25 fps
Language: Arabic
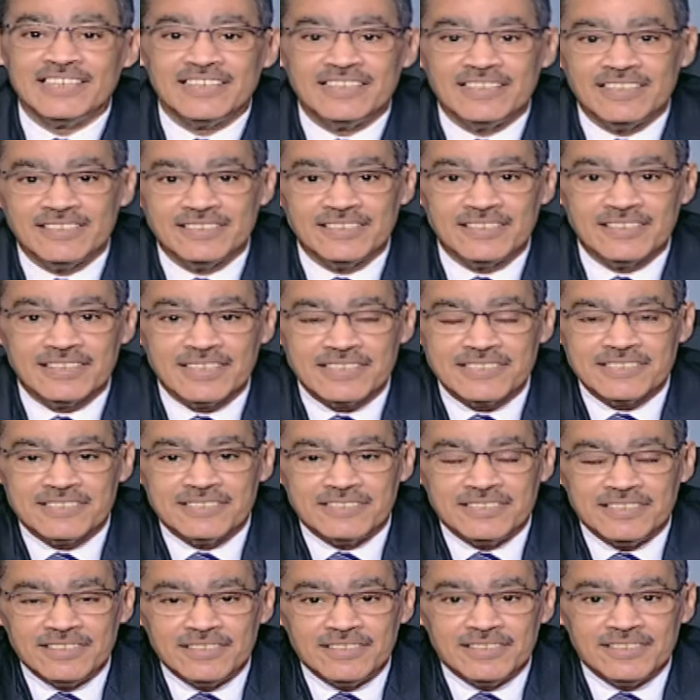اللي
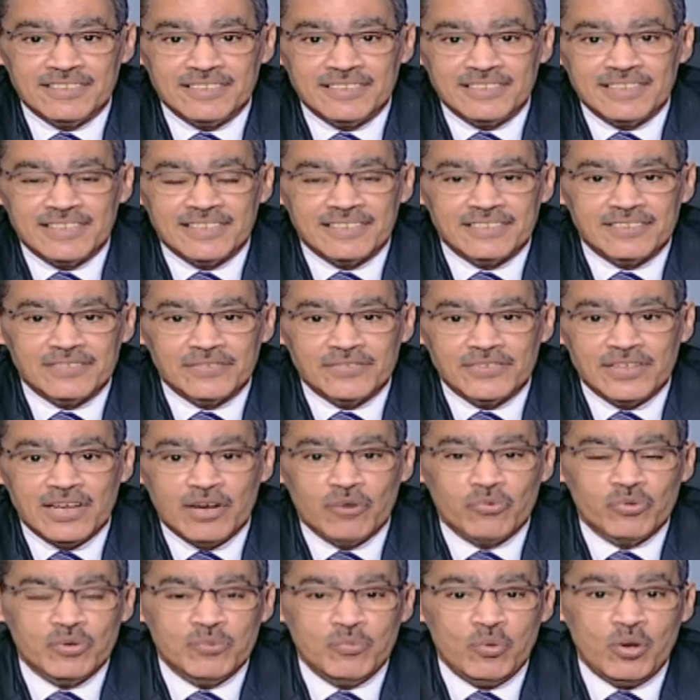درسني يعني في
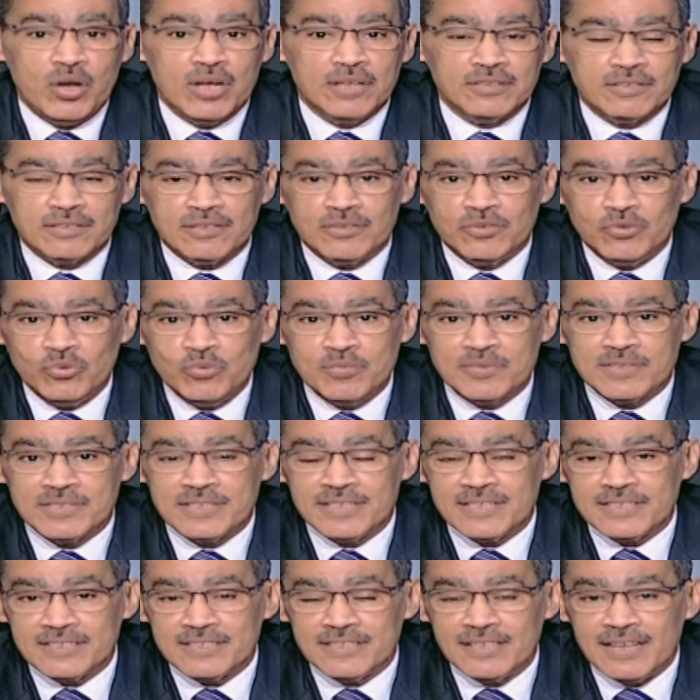اول محاضره للعلوم
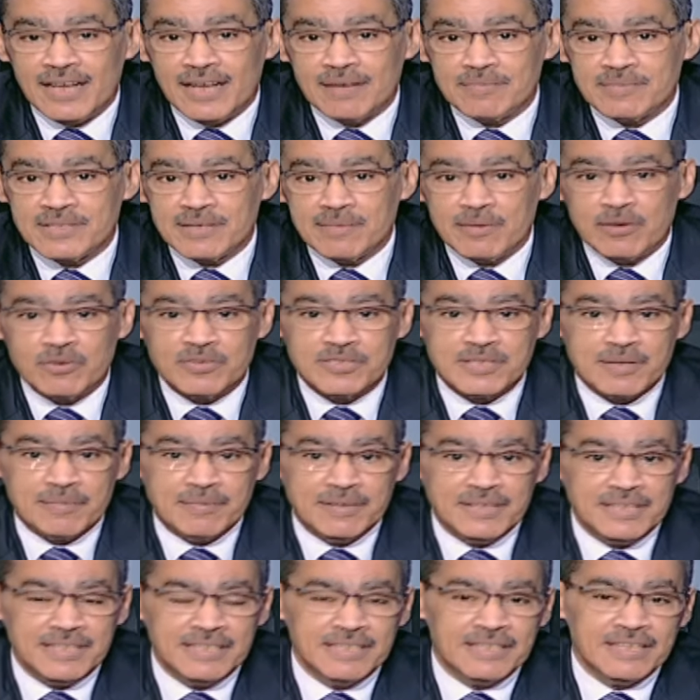السياسيه عام
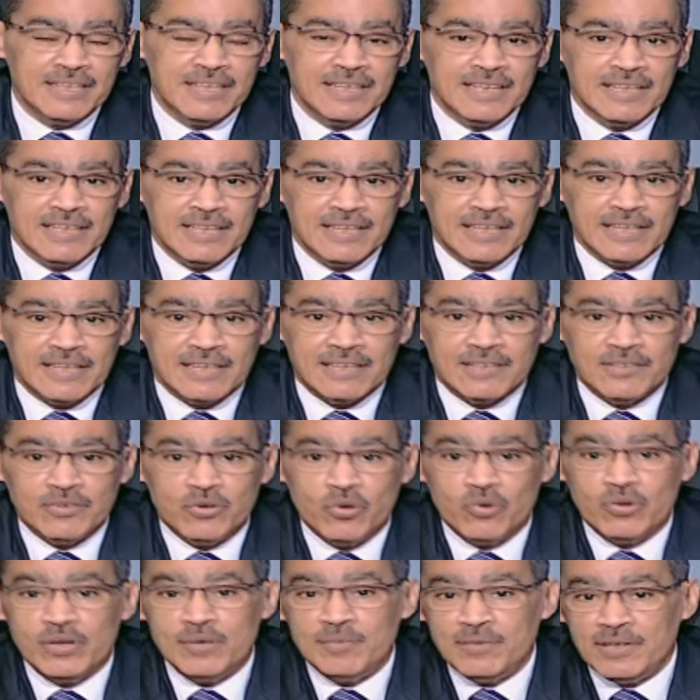77 كان
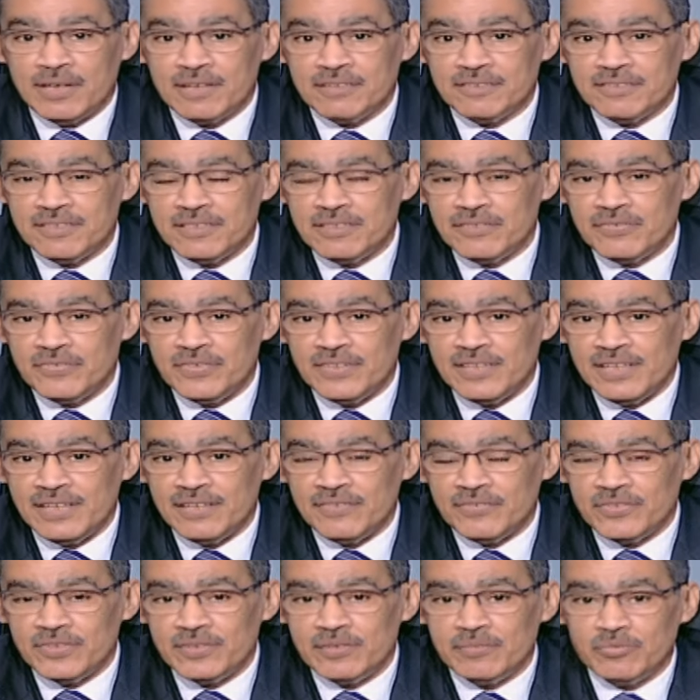هو اللي بيحاضرني
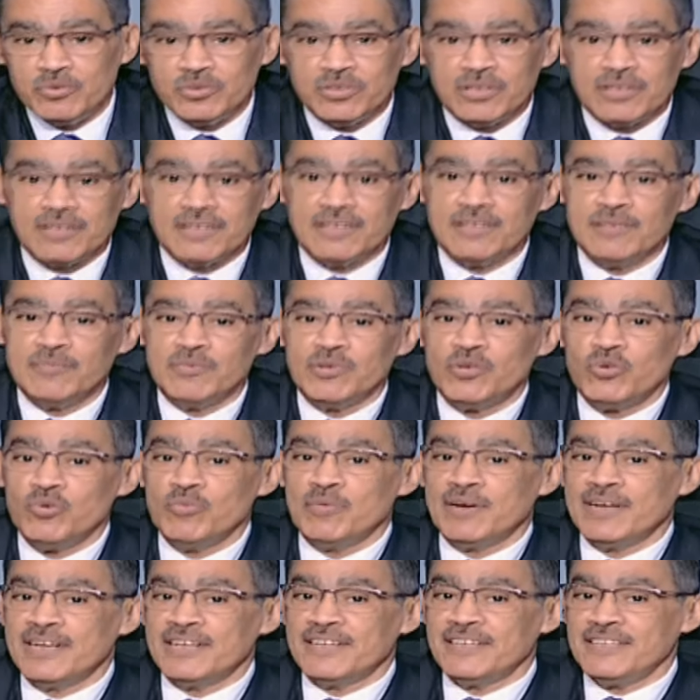فيها في مدرج
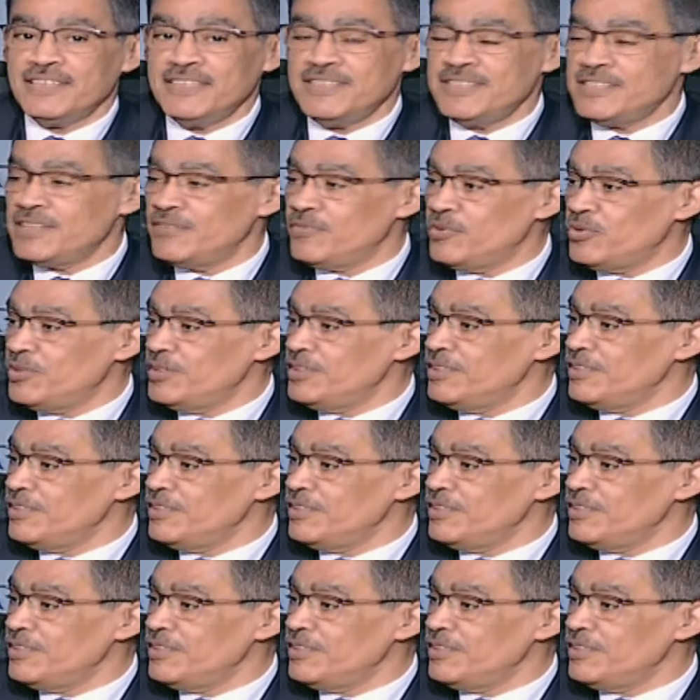المرحوم خيري عيسى في كليه